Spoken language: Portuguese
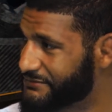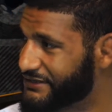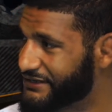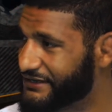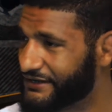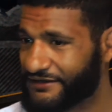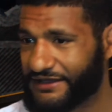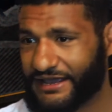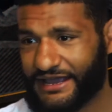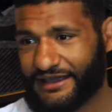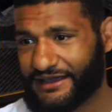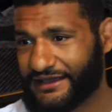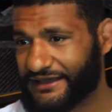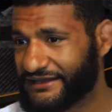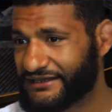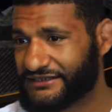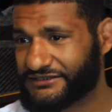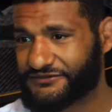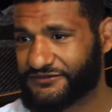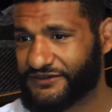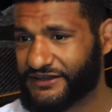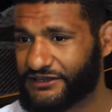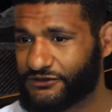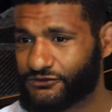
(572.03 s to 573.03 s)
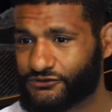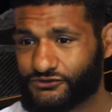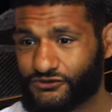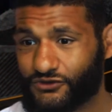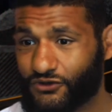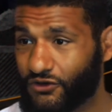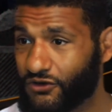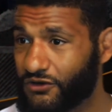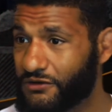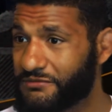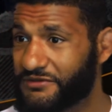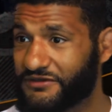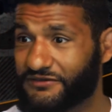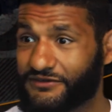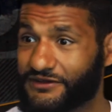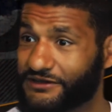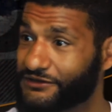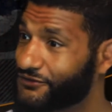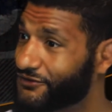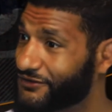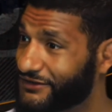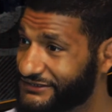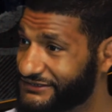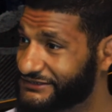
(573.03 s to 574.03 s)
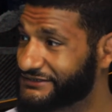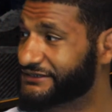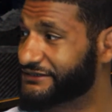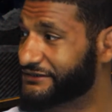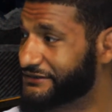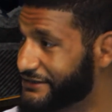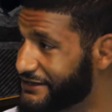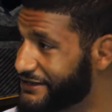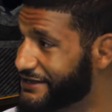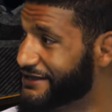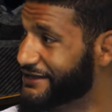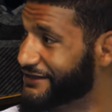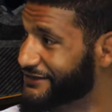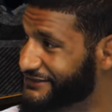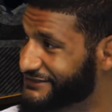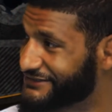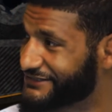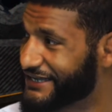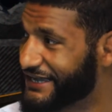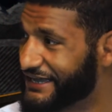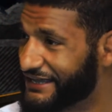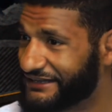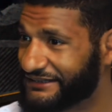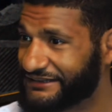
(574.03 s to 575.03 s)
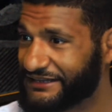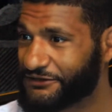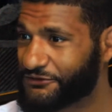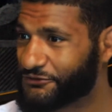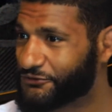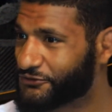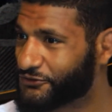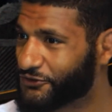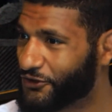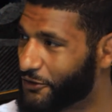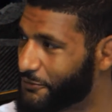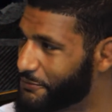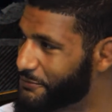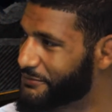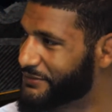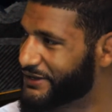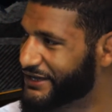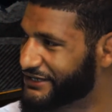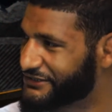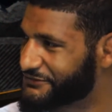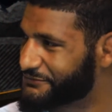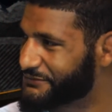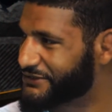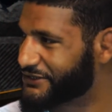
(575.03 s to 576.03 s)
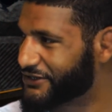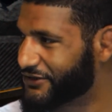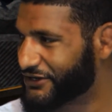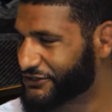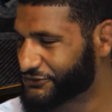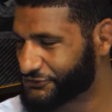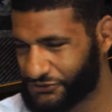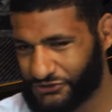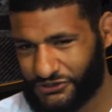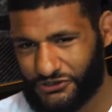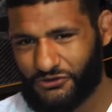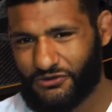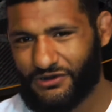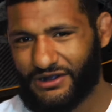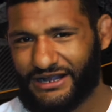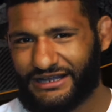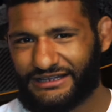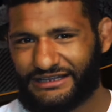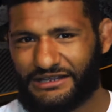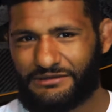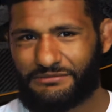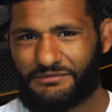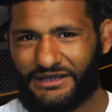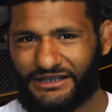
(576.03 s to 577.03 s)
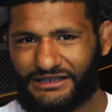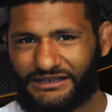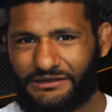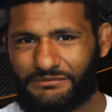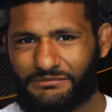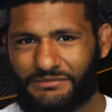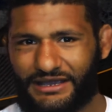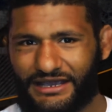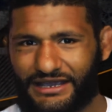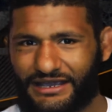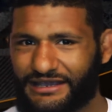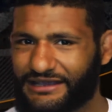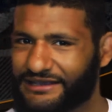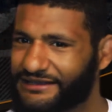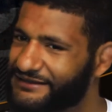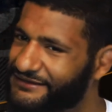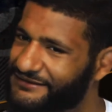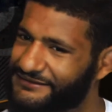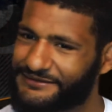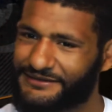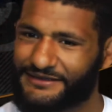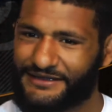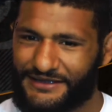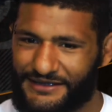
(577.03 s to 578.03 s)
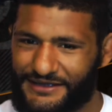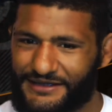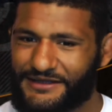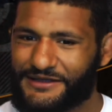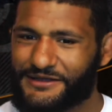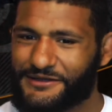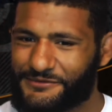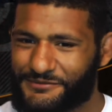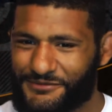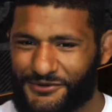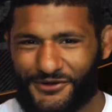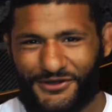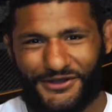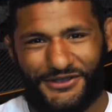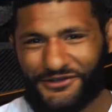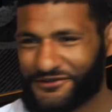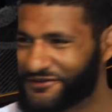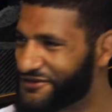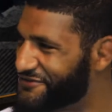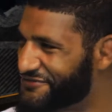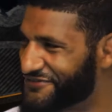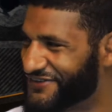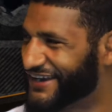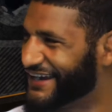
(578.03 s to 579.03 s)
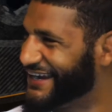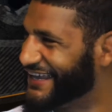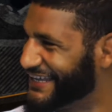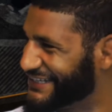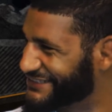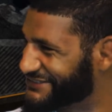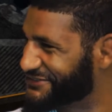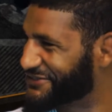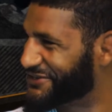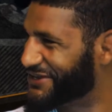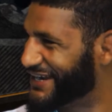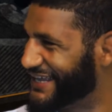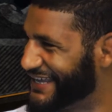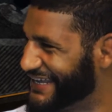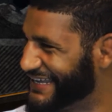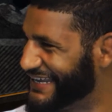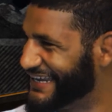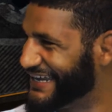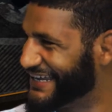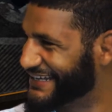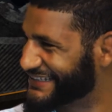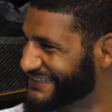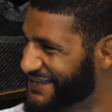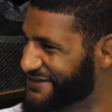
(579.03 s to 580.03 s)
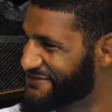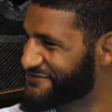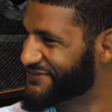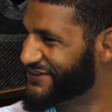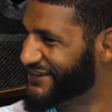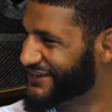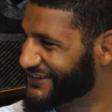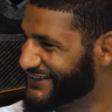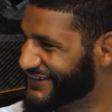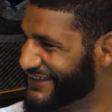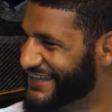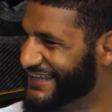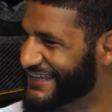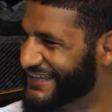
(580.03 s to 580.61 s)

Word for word: Né, é, eles veem o nome e vai, nossa, uhum. os caras estão tá no top mesmo, então ajuda com a academia também. Pô, igual eu falei, é só alegria que tá vindo.